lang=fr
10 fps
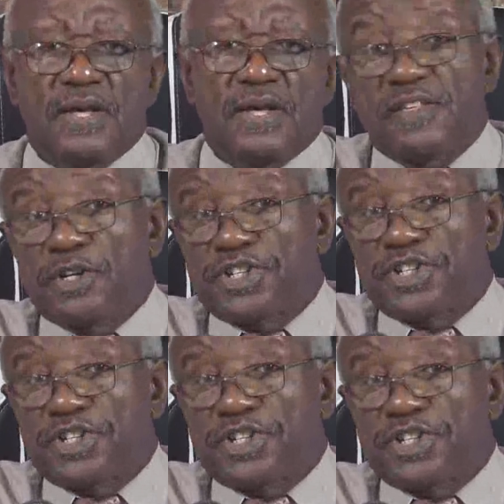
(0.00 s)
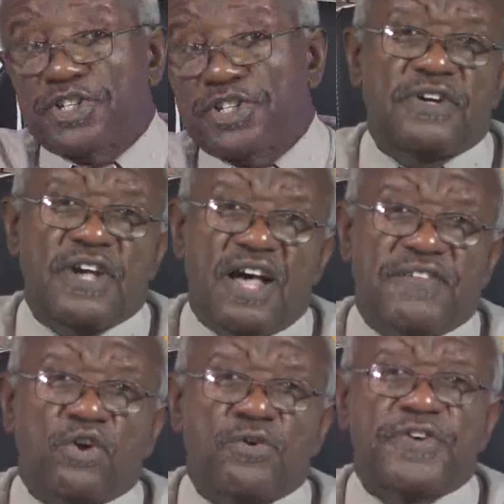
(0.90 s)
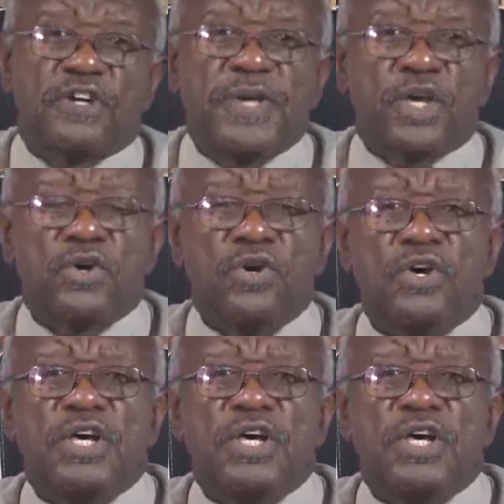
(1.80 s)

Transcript: Les images d'archives avaient confirmé que